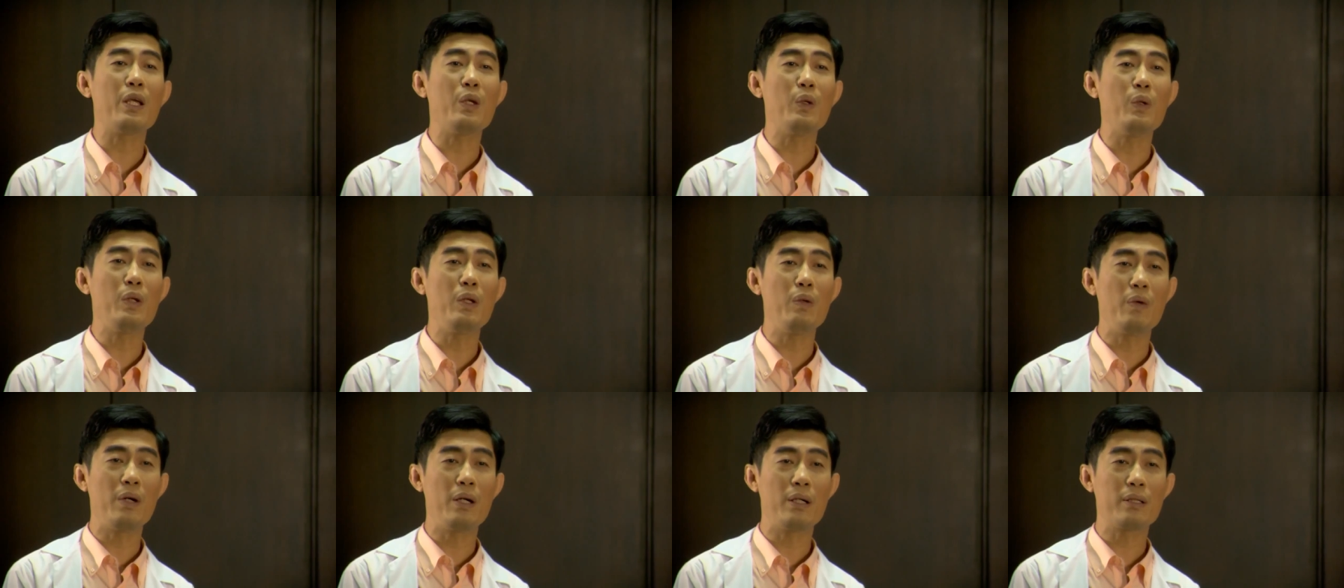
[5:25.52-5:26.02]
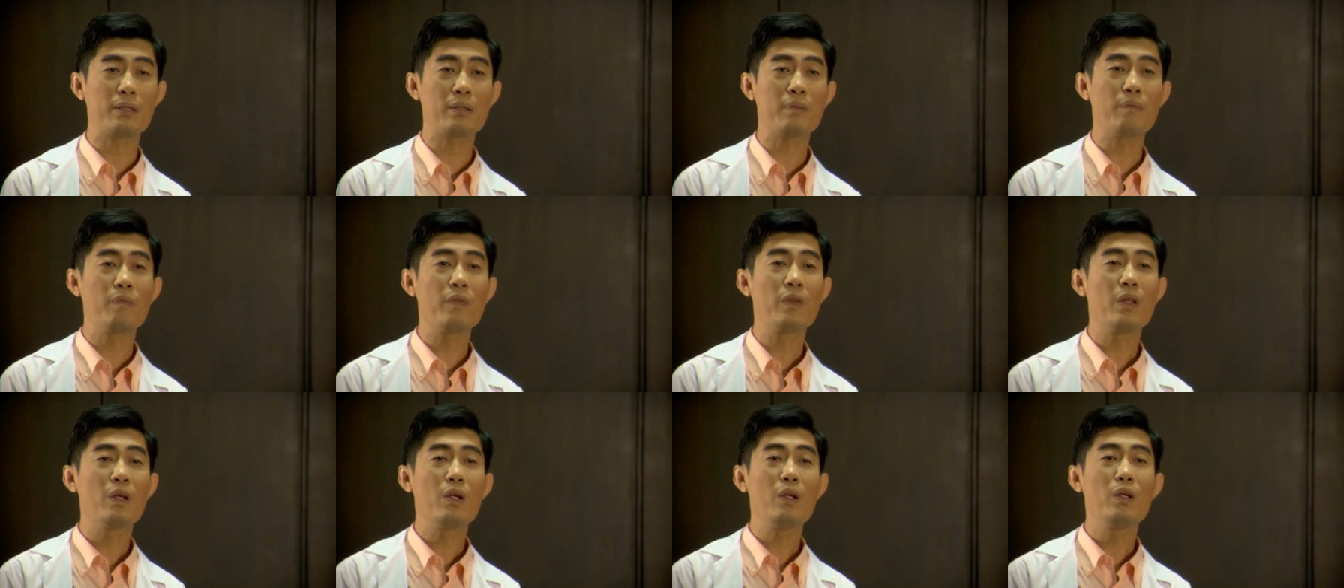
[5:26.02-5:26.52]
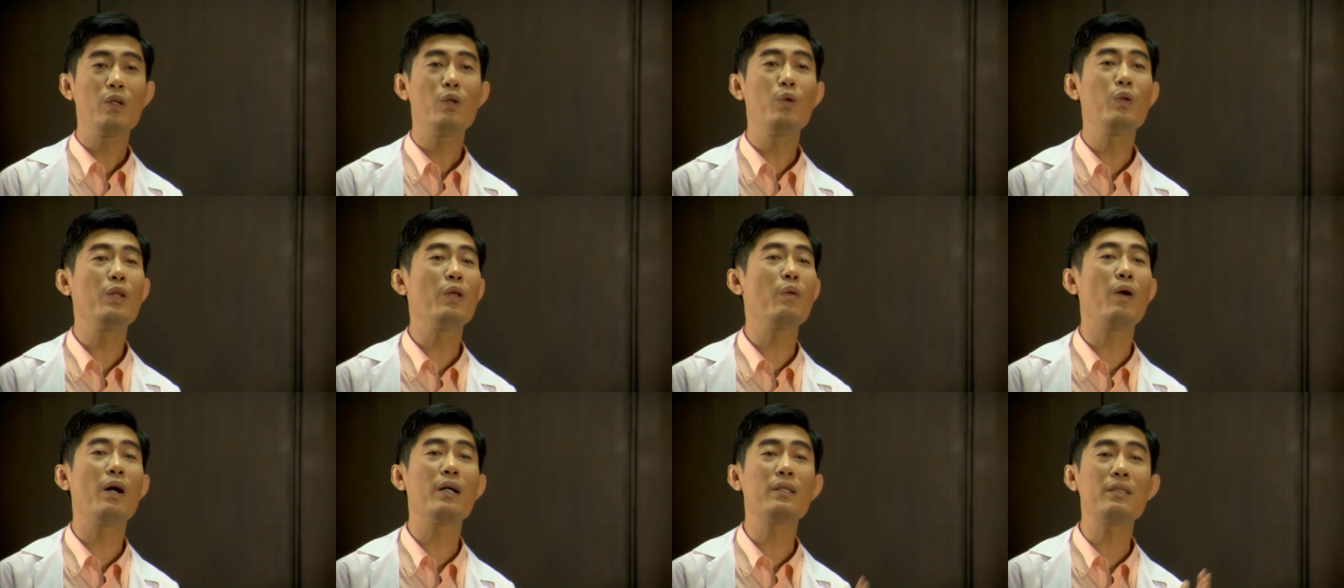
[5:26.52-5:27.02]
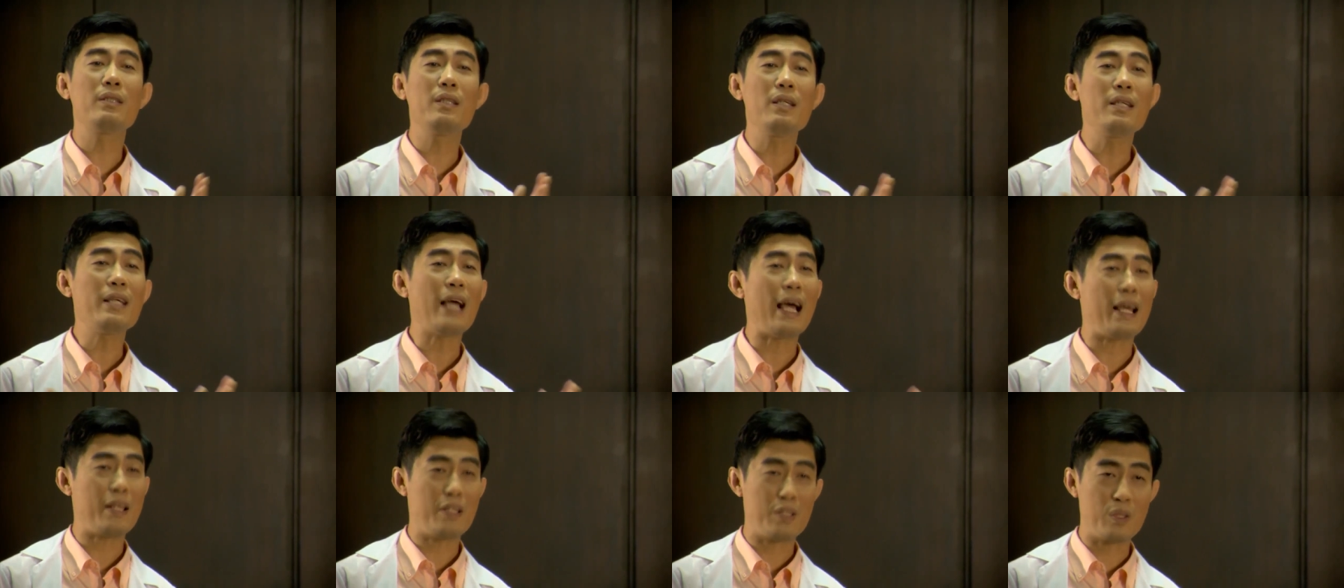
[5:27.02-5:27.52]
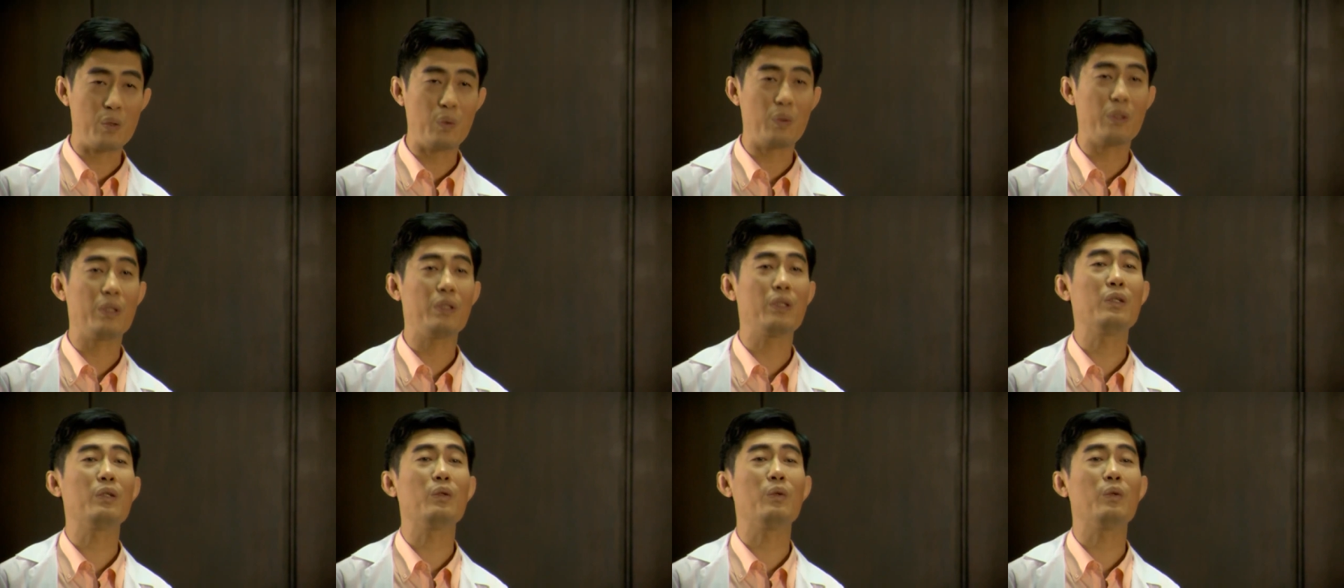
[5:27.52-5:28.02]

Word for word: เนียนกับยูนิเวอร์สยูนิเวอร์สนี่ใหญ่สุด